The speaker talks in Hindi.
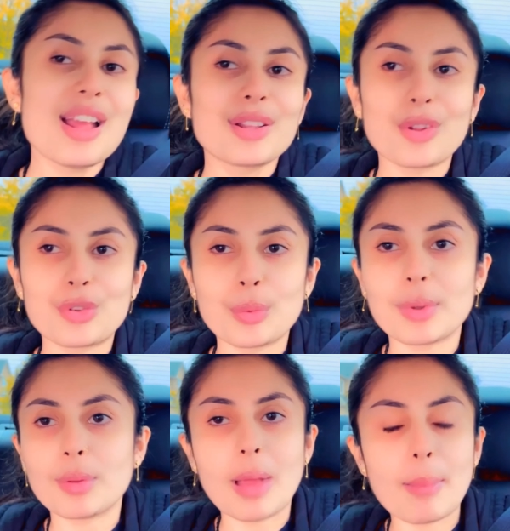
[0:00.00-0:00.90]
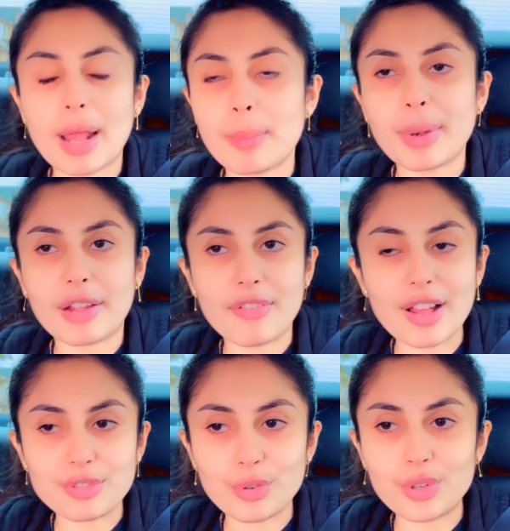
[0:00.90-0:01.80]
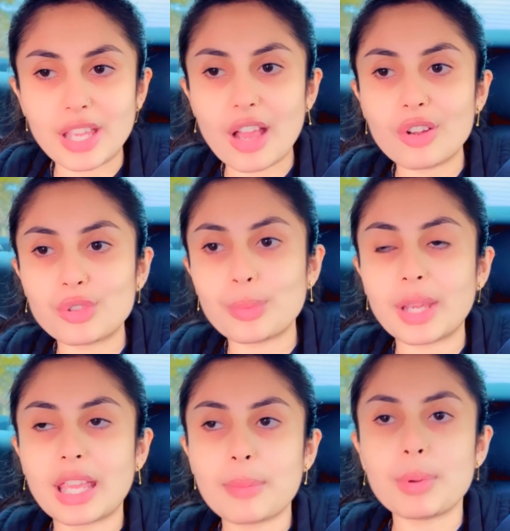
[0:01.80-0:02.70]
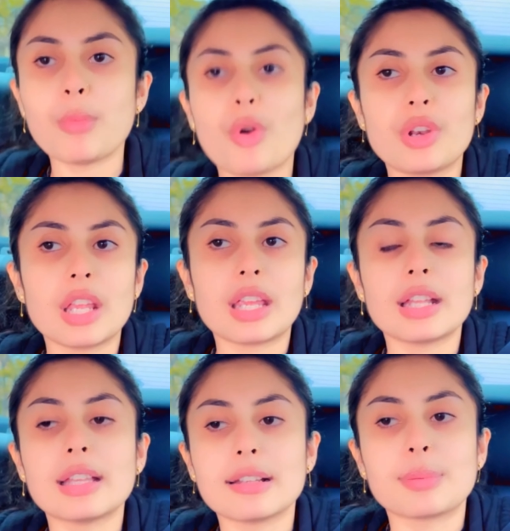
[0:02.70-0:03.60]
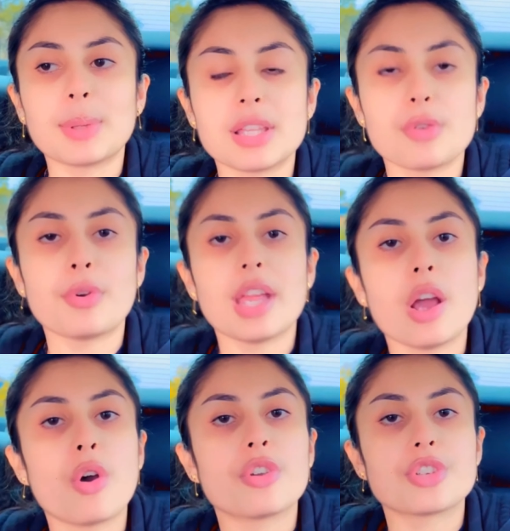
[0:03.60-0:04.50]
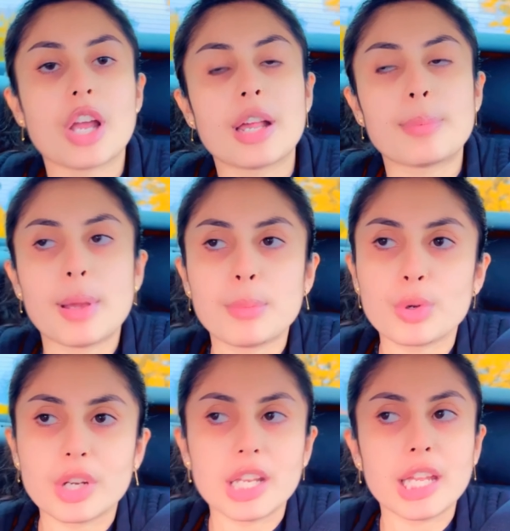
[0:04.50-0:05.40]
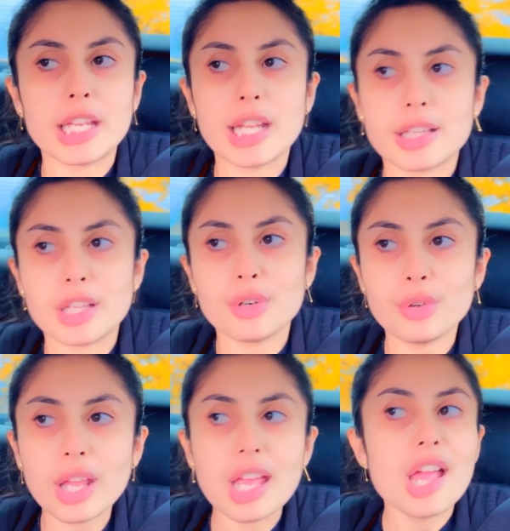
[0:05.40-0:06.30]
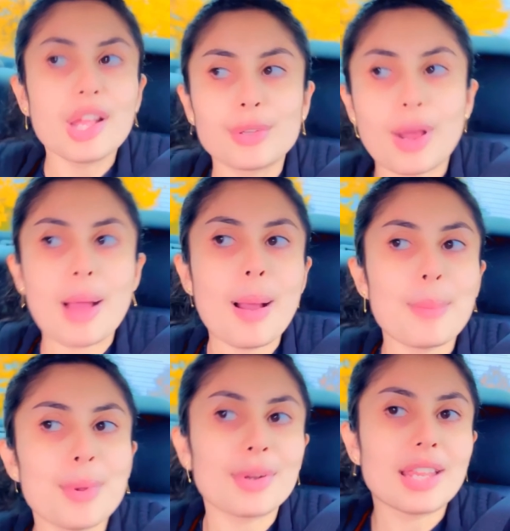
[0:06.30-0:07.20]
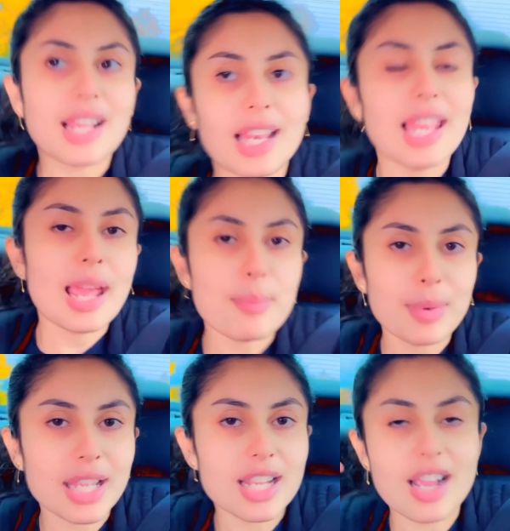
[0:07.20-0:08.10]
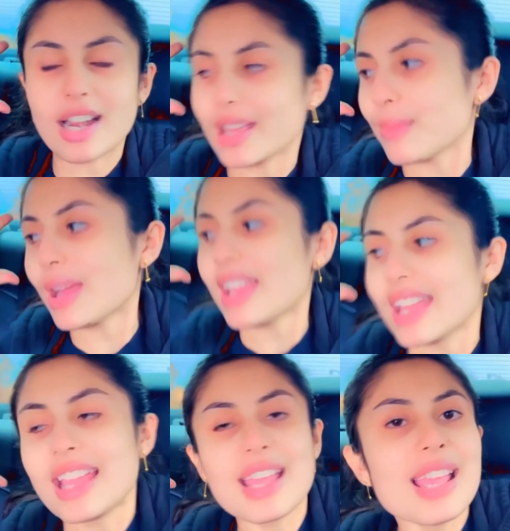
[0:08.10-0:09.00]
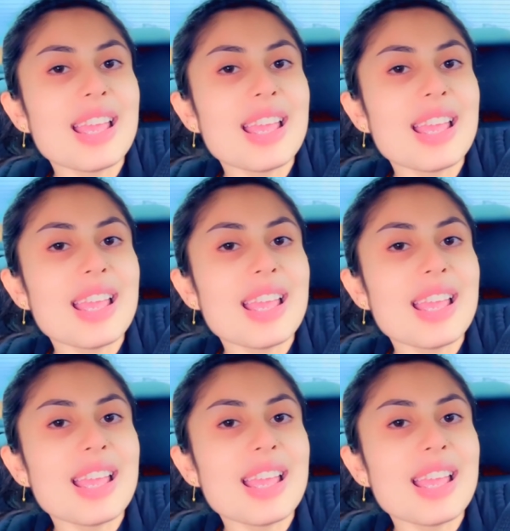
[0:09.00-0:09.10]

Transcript: तो सुबह सुबह हमारा ब्रेकफास्ट हो गया और सुबह के अभी मॉर्निंग के दस बजे हुए हैं और शार भी हम लोग ने ले लिया तीनों ने तो अब हम लोग निकल रहे हैं अपनी गाड़ी में